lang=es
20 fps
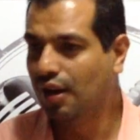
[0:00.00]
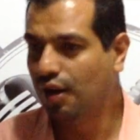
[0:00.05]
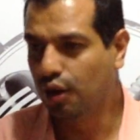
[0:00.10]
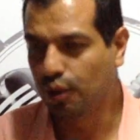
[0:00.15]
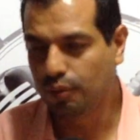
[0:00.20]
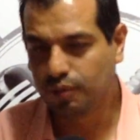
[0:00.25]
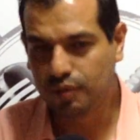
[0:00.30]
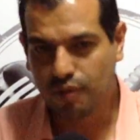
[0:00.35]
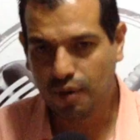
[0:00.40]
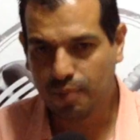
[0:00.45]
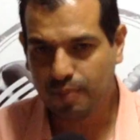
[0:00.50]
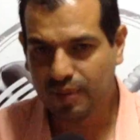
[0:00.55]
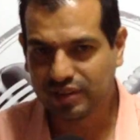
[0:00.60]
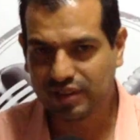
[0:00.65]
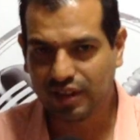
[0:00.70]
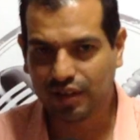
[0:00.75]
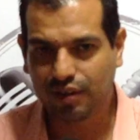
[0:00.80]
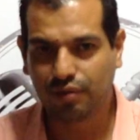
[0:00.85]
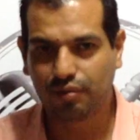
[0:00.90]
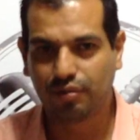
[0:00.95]
Lo mismo va a
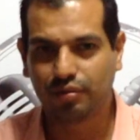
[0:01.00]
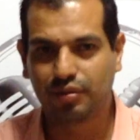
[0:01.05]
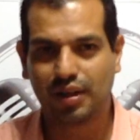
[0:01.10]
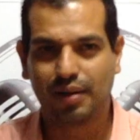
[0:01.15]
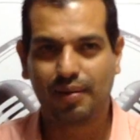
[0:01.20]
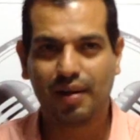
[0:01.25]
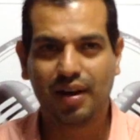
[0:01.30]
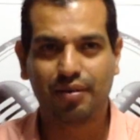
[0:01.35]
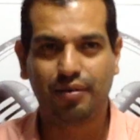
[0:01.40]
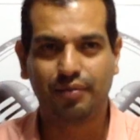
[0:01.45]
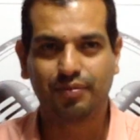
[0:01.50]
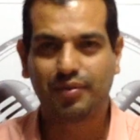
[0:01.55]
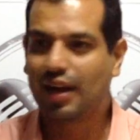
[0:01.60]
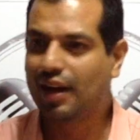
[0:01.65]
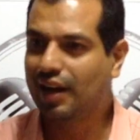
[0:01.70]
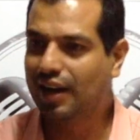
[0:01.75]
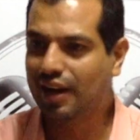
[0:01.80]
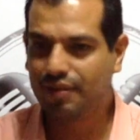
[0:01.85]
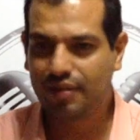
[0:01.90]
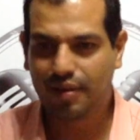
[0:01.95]
pasar con un trabajo.
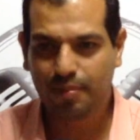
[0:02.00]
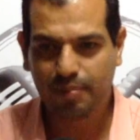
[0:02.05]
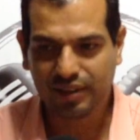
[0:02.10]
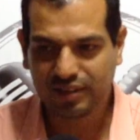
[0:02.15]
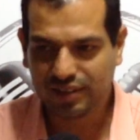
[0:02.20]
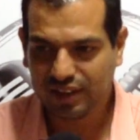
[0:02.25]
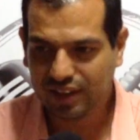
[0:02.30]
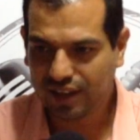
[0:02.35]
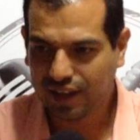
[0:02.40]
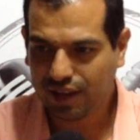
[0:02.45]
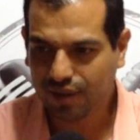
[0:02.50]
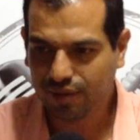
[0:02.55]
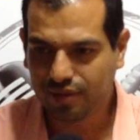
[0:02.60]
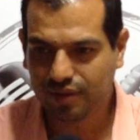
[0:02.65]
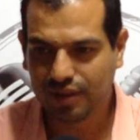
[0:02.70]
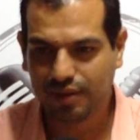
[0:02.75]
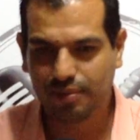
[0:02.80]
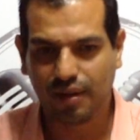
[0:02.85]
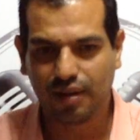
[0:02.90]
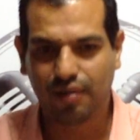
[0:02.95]
Jefe, a pesar de que
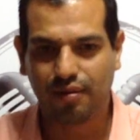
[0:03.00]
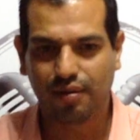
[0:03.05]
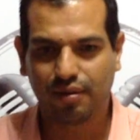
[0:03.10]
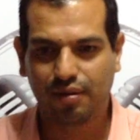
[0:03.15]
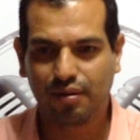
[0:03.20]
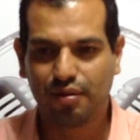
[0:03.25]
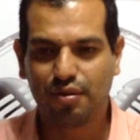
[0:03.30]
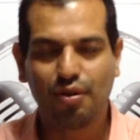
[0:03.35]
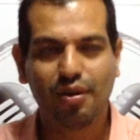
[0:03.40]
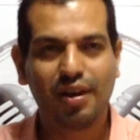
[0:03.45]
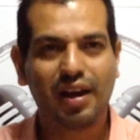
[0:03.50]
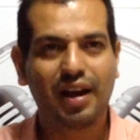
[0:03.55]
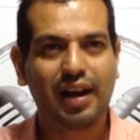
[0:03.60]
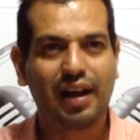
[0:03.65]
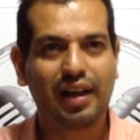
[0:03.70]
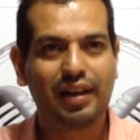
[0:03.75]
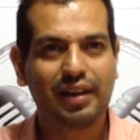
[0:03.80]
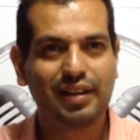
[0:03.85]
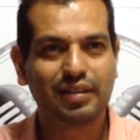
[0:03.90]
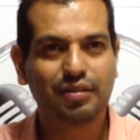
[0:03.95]
usted me corrió, yo le
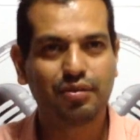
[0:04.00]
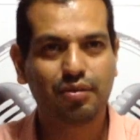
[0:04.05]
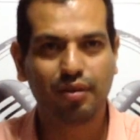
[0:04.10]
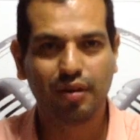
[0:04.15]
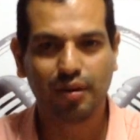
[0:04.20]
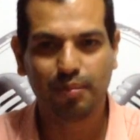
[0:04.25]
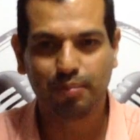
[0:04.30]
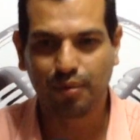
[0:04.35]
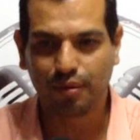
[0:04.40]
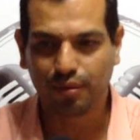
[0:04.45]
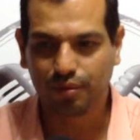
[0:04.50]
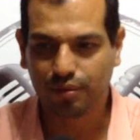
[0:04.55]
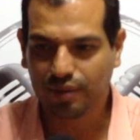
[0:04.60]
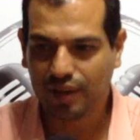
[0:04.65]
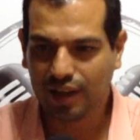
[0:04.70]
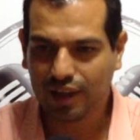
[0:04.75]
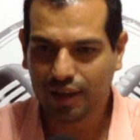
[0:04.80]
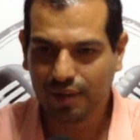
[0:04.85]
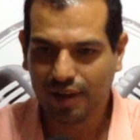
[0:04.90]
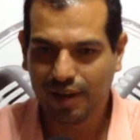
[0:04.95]
agradezco la
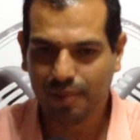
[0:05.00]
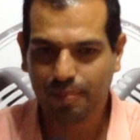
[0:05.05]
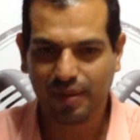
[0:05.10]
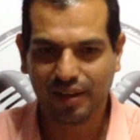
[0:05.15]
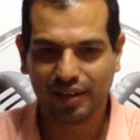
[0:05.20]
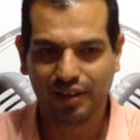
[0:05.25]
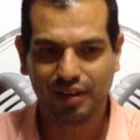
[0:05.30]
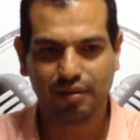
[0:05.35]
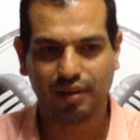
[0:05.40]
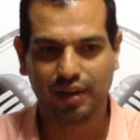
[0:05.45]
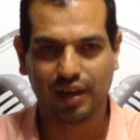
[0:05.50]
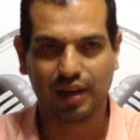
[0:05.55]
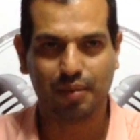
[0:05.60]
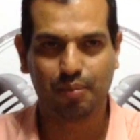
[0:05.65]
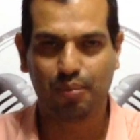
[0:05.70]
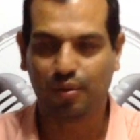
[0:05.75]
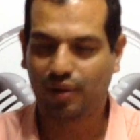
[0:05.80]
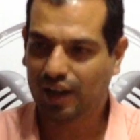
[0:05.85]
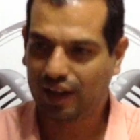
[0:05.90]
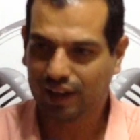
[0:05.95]
oportunidad de haber aprendido aquí,
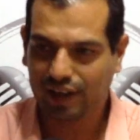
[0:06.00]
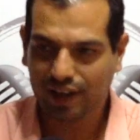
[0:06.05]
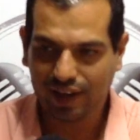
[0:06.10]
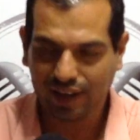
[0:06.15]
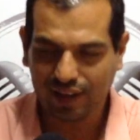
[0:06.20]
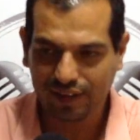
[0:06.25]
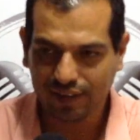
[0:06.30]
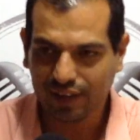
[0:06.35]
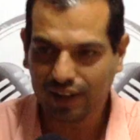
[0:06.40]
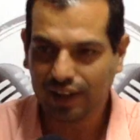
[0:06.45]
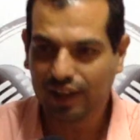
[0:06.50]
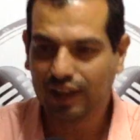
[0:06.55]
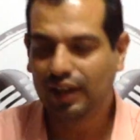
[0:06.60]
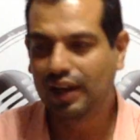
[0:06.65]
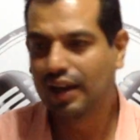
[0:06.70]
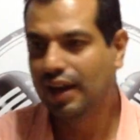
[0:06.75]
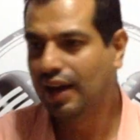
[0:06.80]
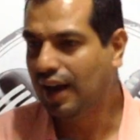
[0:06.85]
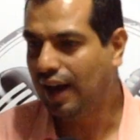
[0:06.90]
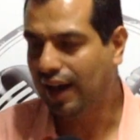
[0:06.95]
porque aquí crecí,
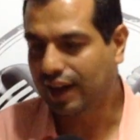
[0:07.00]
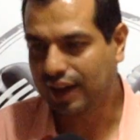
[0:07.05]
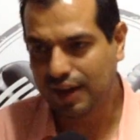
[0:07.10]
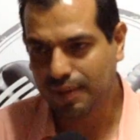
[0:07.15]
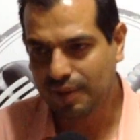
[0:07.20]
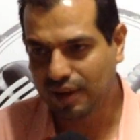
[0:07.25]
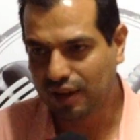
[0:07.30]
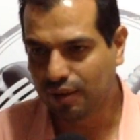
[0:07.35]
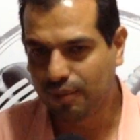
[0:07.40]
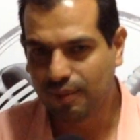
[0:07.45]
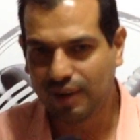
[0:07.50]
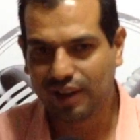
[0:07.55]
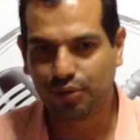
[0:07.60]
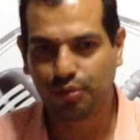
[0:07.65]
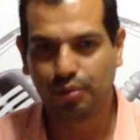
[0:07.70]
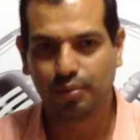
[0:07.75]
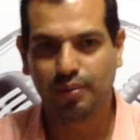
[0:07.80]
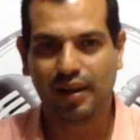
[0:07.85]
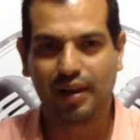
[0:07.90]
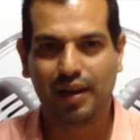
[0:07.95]
aquí bien o mal
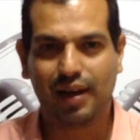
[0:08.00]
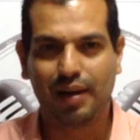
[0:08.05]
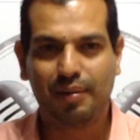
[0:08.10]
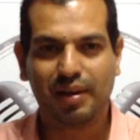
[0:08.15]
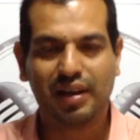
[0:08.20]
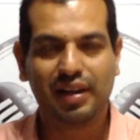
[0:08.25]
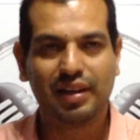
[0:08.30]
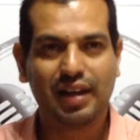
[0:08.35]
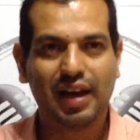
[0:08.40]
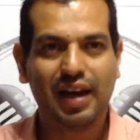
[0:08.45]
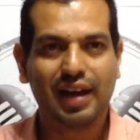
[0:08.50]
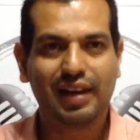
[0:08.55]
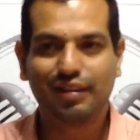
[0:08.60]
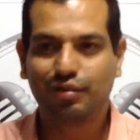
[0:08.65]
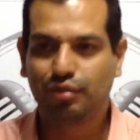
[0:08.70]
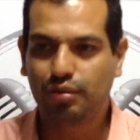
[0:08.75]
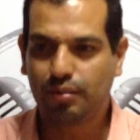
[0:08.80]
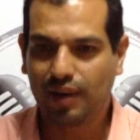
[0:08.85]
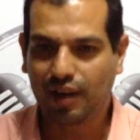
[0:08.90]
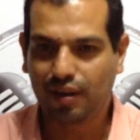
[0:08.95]
tuve
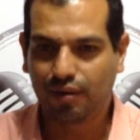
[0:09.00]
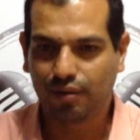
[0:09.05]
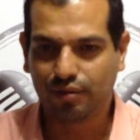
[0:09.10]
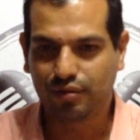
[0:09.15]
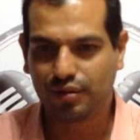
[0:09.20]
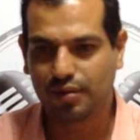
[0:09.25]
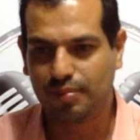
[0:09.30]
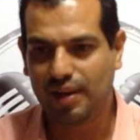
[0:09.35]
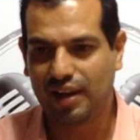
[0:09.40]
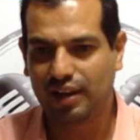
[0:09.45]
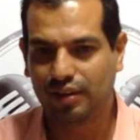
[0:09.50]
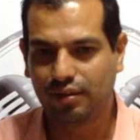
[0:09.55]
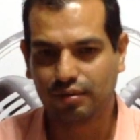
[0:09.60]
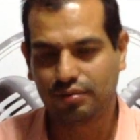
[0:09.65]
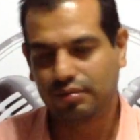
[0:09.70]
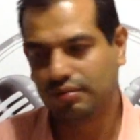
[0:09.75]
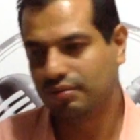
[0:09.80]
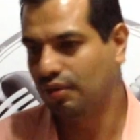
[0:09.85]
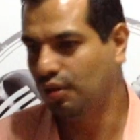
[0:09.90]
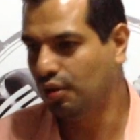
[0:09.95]
habilidades, tuve
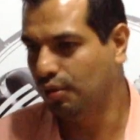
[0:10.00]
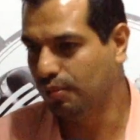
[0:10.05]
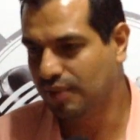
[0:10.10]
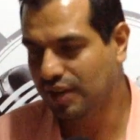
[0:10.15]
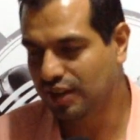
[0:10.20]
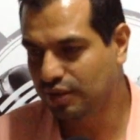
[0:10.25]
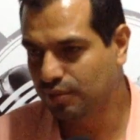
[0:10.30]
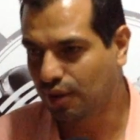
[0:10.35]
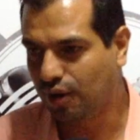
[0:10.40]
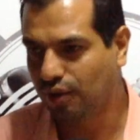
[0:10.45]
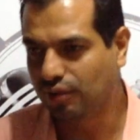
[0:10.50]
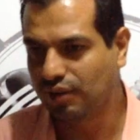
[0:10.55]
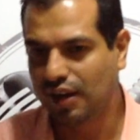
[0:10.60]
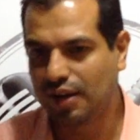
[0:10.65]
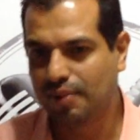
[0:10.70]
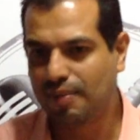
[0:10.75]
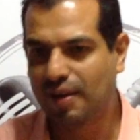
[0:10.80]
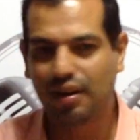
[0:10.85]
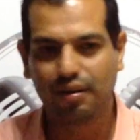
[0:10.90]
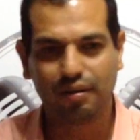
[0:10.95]
conocimientos. Lo mismo con el
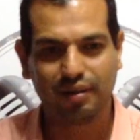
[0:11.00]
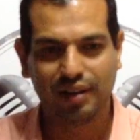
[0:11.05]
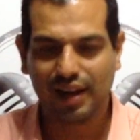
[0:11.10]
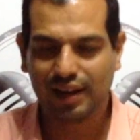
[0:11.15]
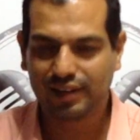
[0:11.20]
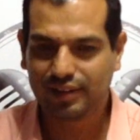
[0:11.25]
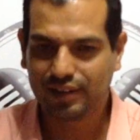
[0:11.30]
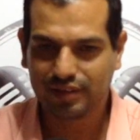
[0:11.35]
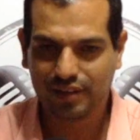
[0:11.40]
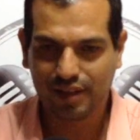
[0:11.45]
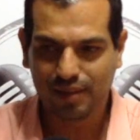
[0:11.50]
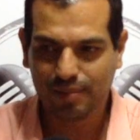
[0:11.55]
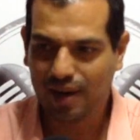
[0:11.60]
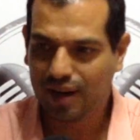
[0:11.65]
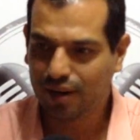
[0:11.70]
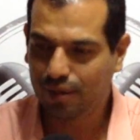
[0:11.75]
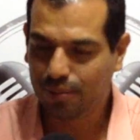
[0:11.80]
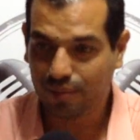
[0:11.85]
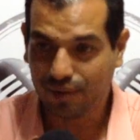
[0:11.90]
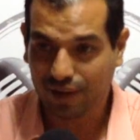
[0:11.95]
hermano. Gracias
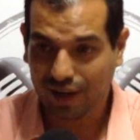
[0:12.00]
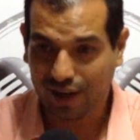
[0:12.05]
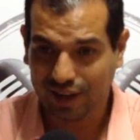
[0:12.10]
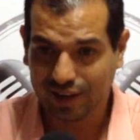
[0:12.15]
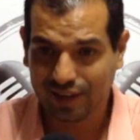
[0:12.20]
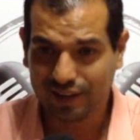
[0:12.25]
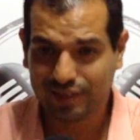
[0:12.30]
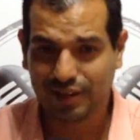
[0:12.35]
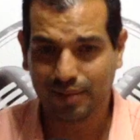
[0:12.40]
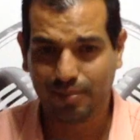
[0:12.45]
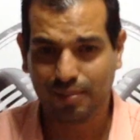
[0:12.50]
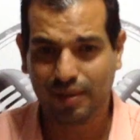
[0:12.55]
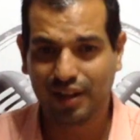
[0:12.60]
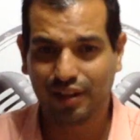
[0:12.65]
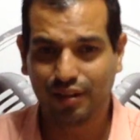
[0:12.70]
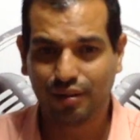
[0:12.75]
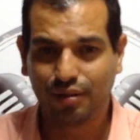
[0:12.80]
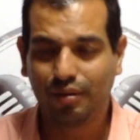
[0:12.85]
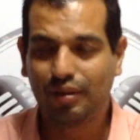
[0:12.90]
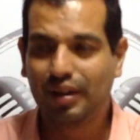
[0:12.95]
hermano, porque de este
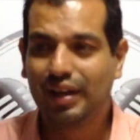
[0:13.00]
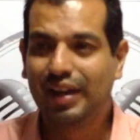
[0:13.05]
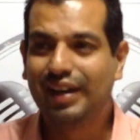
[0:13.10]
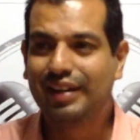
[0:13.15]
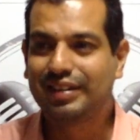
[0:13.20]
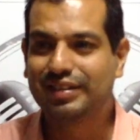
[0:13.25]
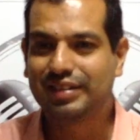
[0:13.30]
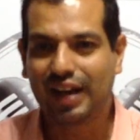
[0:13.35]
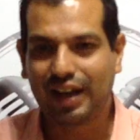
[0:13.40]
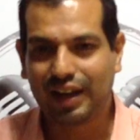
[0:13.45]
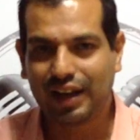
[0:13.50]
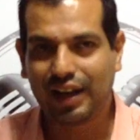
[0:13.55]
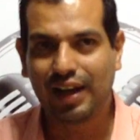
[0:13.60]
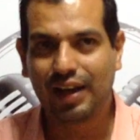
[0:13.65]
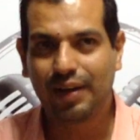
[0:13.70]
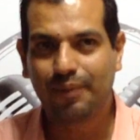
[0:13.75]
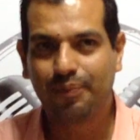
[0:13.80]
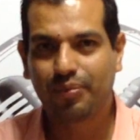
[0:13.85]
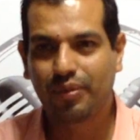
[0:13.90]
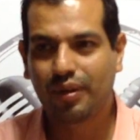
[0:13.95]
pleito
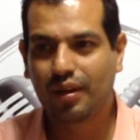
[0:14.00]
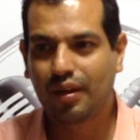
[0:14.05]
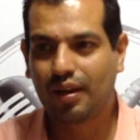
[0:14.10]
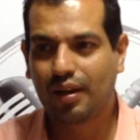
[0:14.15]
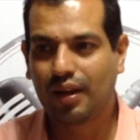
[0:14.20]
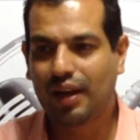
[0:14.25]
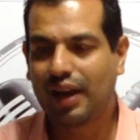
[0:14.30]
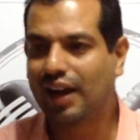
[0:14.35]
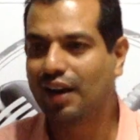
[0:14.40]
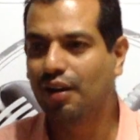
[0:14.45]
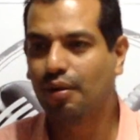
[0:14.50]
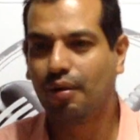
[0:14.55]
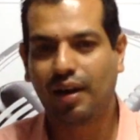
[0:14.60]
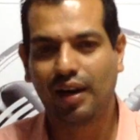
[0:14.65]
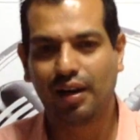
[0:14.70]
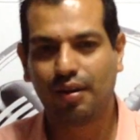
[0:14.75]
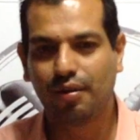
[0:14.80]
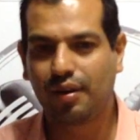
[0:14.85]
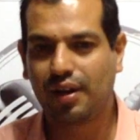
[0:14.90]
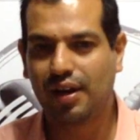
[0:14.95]
saqué qué es lo
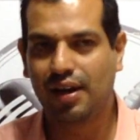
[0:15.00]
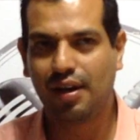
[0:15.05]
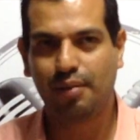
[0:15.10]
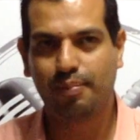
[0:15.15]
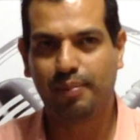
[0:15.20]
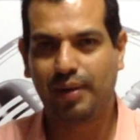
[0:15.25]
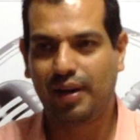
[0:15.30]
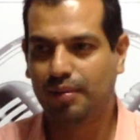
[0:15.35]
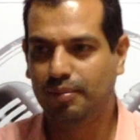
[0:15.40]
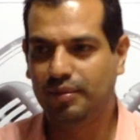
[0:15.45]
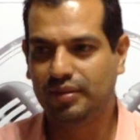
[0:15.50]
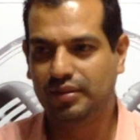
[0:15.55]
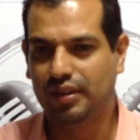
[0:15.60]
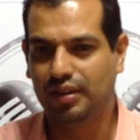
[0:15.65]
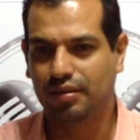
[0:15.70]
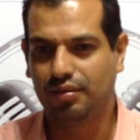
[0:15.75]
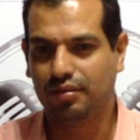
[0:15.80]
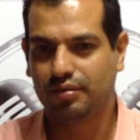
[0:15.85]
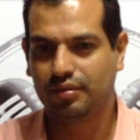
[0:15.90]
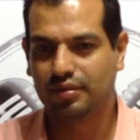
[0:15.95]
que no quiero para mis
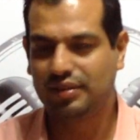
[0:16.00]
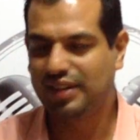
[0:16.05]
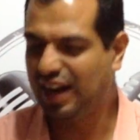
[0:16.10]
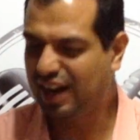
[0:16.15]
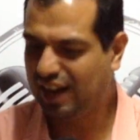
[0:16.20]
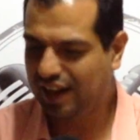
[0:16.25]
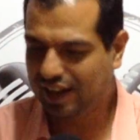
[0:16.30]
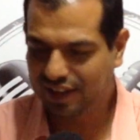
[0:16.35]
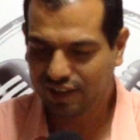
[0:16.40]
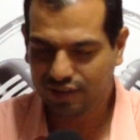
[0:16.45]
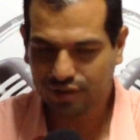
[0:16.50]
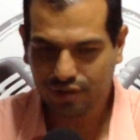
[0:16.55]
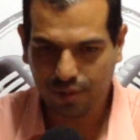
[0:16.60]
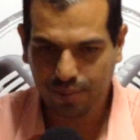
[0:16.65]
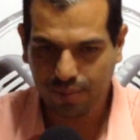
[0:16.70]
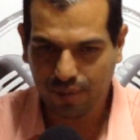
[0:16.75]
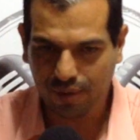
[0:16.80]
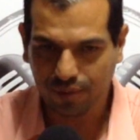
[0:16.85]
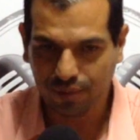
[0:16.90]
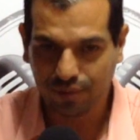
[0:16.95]
hijos. Te
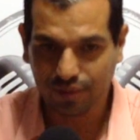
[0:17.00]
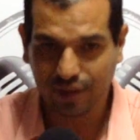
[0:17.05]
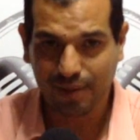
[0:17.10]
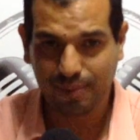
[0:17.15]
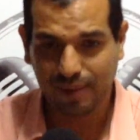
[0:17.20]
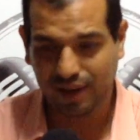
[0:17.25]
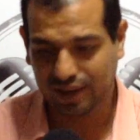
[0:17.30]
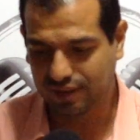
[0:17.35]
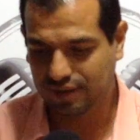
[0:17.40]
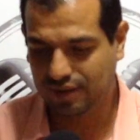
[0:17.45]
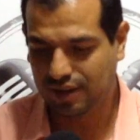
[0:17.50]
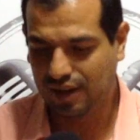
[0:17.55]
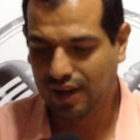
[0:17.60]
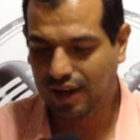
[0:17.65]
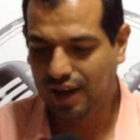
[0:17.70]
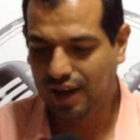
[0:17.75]
agradezco profundamente.